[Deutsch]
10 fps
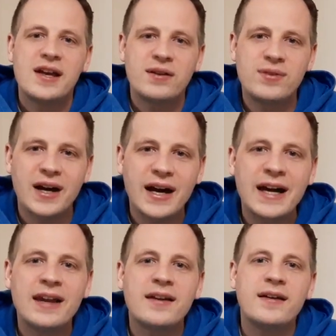wir
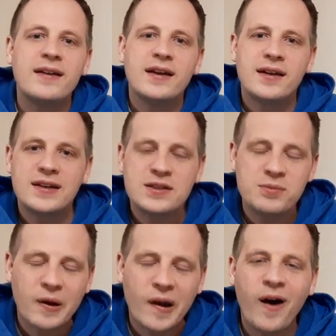alle in
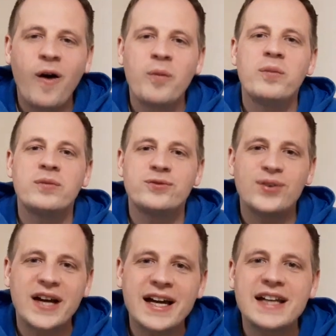diesem Glauben
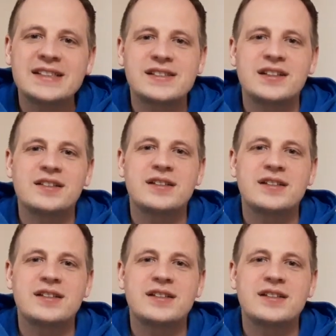vereint sind,